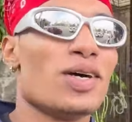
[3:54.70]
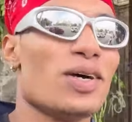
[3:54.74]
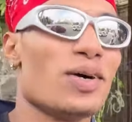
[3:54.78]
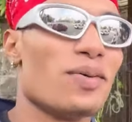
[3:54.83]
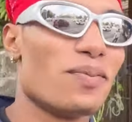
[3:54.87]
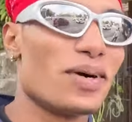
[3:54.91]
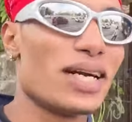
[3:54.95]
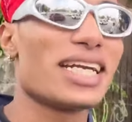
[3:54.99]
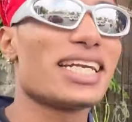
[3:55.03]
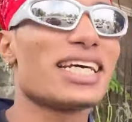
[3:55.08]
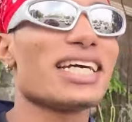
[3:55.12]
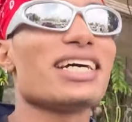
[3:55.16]

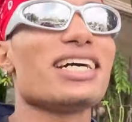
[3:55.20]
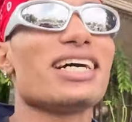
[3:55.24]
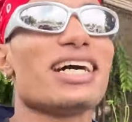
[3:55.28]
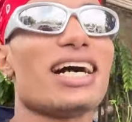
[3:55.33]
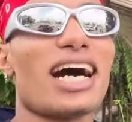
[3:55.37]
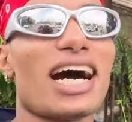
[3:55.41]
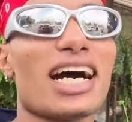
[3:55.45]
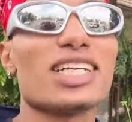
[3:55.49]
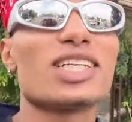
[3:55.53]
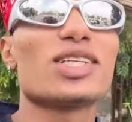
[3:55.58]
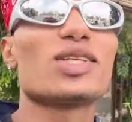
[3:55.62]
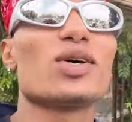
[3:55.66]
बट
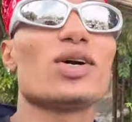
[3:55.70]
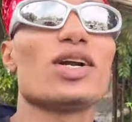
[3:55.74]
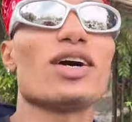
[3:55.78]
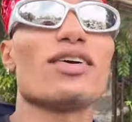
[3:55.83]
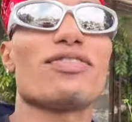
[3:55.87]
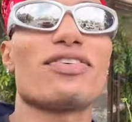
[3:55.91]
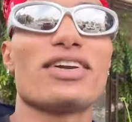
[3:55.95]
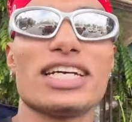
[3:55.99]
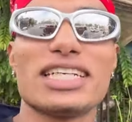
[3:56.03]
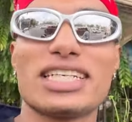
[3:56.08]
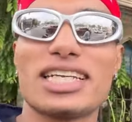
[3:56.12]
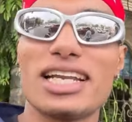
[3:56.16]
आज थोड़ा
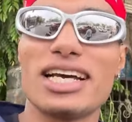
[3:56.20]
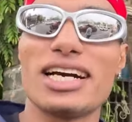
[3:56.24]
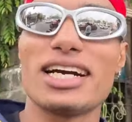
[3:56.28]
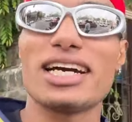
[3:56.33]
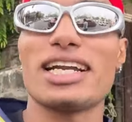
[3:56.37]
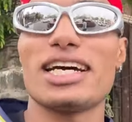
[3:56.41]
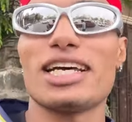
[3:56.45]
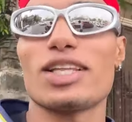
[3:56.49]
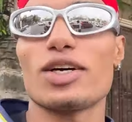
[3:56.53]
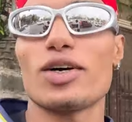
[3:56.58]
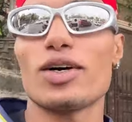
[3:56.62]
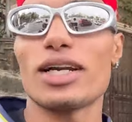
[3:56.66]
फ्रेश लग
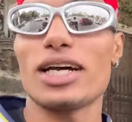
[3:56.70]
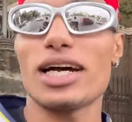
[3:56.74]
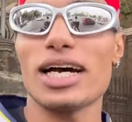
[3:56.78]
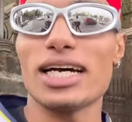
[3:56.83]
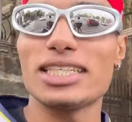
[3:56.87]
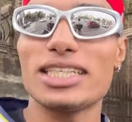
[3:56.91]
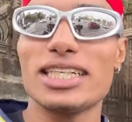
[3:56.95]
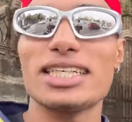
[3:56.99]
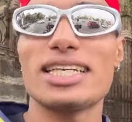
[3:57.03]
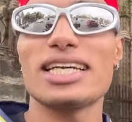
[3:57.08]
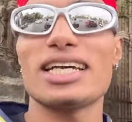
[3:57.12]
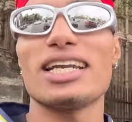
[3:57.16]
रहा था और
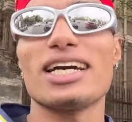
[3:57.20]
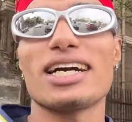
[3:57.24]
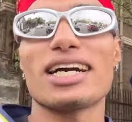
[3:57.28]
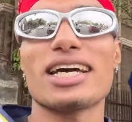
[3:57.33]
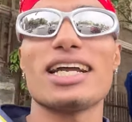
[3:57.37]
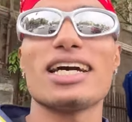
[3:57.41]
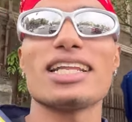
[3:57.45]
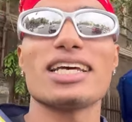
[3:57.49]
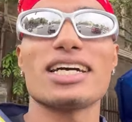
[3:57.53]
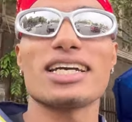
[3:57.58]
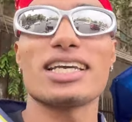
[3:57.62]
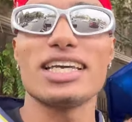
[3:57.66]
आज ऐसा लग
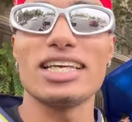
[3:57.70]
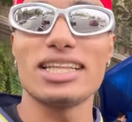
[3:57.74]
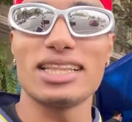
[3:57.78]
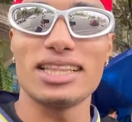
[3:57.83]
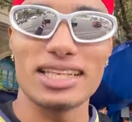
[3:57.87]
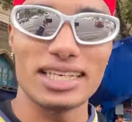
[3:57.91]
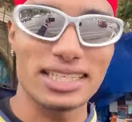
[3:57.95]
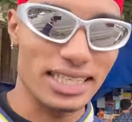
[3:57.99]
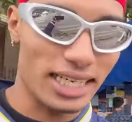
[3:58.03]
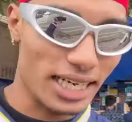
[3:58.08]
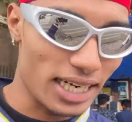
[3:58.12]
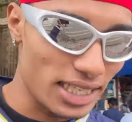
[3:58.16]
रहा था कि
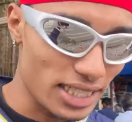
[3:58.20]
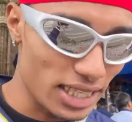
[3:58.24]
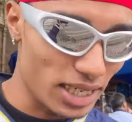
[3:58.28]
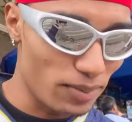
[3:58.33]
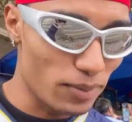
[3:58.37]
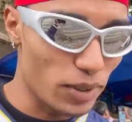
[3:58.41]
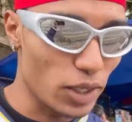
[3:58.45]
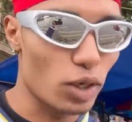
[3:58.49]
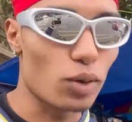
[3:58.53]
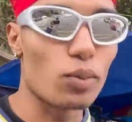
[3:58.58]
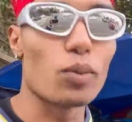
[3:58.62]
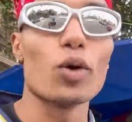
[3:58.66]
इतने सारे जन
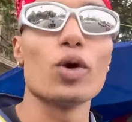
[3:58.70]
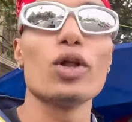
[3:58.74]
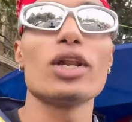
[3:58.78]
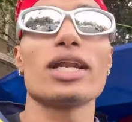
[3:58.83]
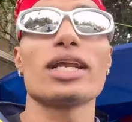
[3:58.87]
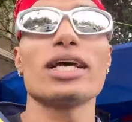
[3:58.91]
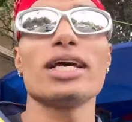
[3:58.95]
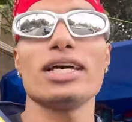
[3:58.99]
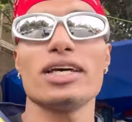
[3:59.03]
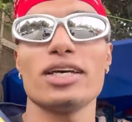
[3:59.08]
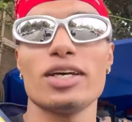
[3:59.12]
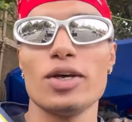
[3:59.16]
मेरे को बोल
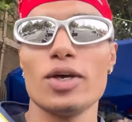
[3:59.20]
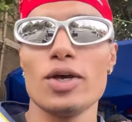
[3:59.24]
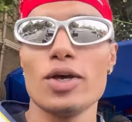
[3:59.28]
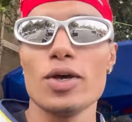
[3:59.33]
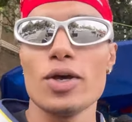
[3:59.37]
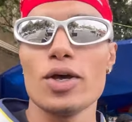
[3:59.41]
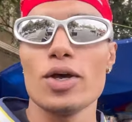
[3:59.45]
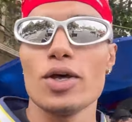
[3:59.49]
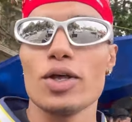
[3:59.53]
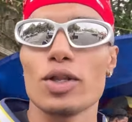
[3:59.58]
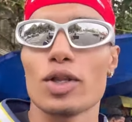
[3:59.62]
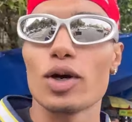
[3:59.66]
रहे हैं
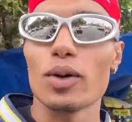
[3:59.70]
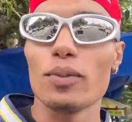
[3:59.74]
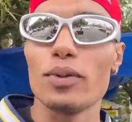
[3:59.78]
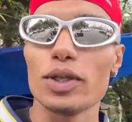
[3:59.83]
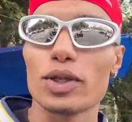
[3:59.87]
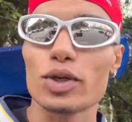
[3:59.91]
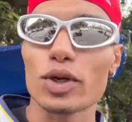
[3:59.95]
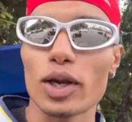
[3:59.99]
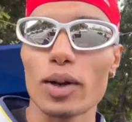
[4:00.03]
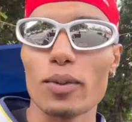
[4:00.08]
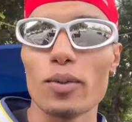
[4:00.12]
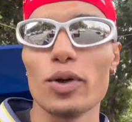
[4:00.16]
तो अभी
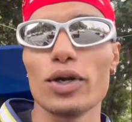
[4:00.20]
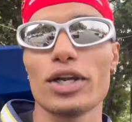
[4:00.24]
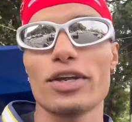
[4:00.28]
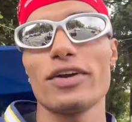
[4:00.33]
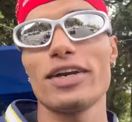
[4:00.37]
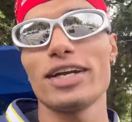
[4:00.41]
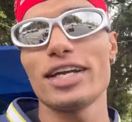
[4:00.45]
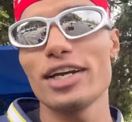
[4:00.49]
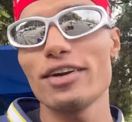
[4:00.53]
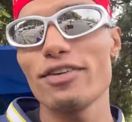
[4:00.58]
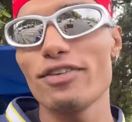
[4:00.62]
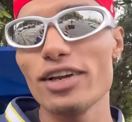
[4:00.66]
थोड़ा
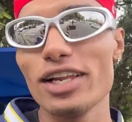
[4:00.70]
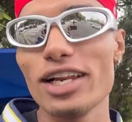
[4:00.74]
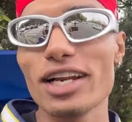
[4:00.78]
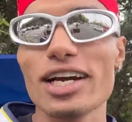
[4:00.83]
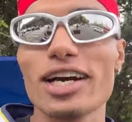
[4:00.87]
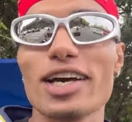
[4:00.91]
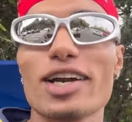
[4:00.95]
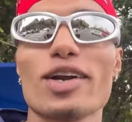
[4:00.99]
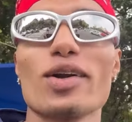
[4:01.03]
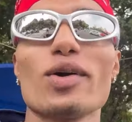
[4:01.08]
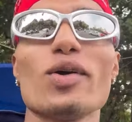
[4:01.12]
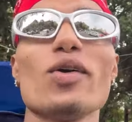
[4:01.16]
मोटिवेटेड फील
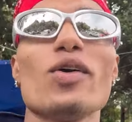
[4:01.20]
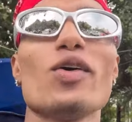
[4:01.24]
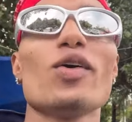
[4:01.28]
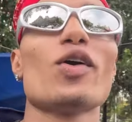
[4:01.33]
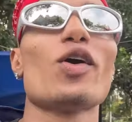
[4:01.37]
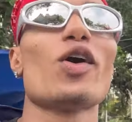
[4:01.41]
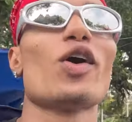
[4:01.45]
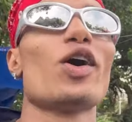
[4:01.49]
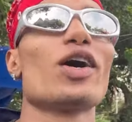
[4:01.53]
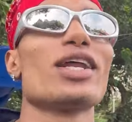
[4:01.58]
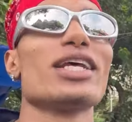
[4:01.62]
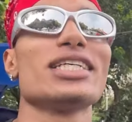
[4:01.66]
कर रहा हूँ
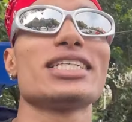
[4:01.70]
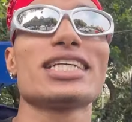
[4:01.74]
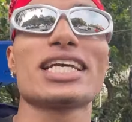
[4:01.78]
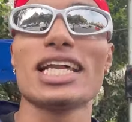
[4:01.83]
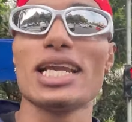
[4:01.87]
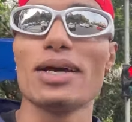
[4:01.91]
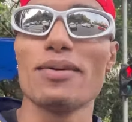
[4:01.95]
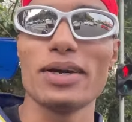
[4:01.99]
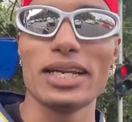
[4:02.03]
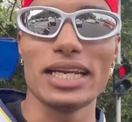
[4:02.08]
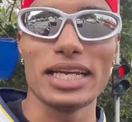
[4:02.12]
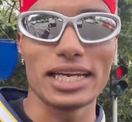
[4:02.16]
और इसके
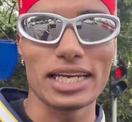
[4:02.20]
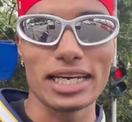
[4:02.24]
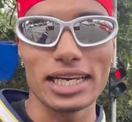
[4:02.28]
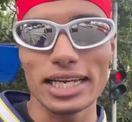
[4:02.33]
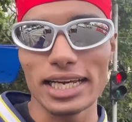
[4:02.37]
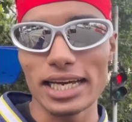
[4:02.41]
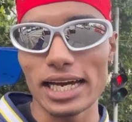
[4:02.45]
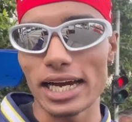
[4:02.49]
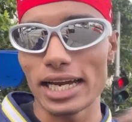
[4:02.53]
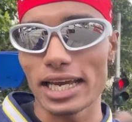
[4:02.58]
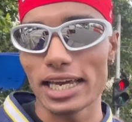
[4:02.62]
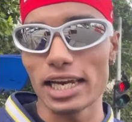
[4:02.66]
लिए मैं निकल
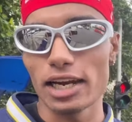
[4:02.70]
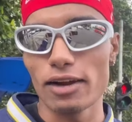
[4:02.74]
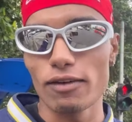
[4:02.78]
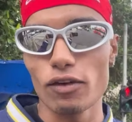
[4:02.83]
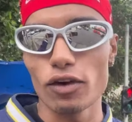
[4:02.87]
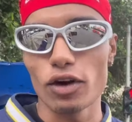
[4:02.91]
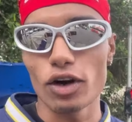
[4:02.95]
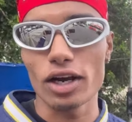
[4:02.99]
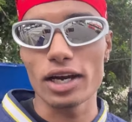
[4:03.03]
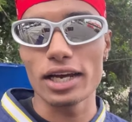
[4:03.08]
गया अकेला ब्लॉग